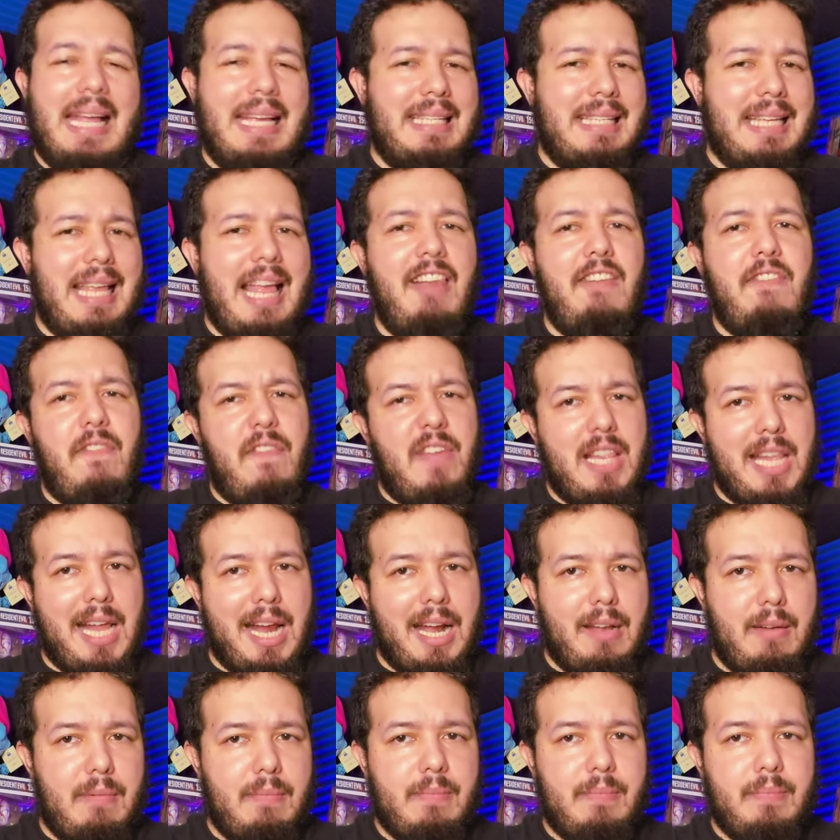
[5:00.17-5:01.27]
es el
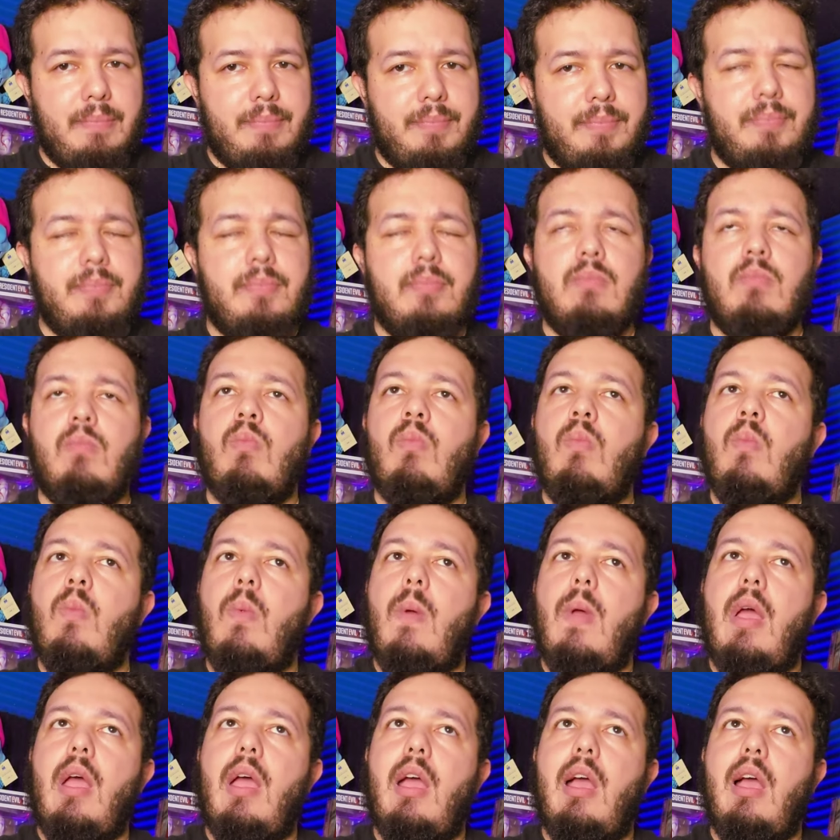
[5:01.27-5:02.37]
final.
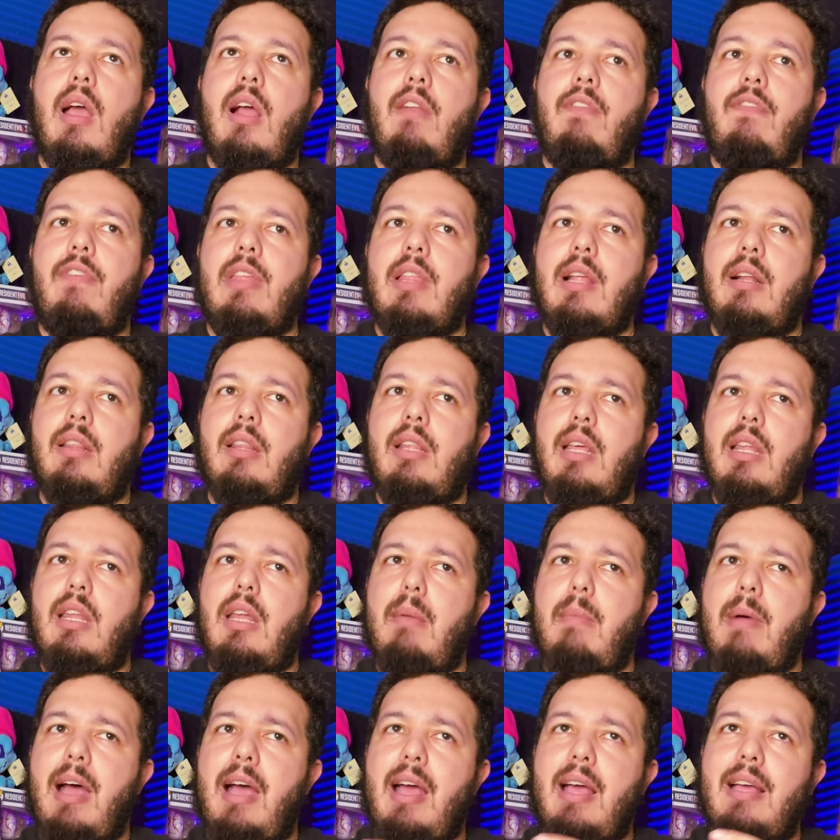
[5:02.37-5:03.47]
El final tiene
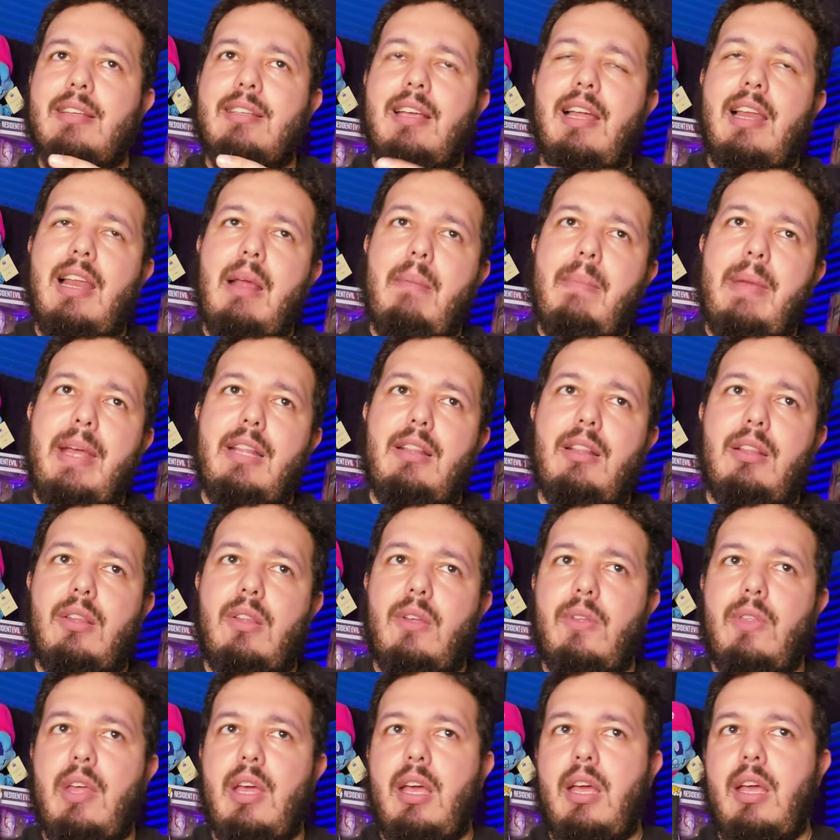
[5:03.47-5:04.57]
más ese
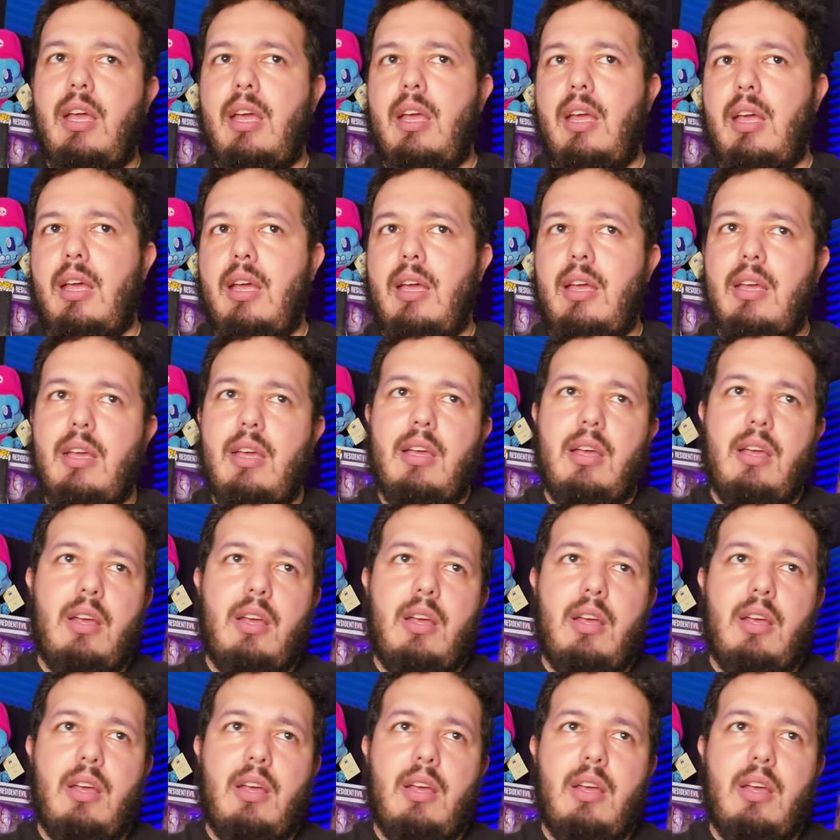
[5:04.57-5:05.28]
elemento de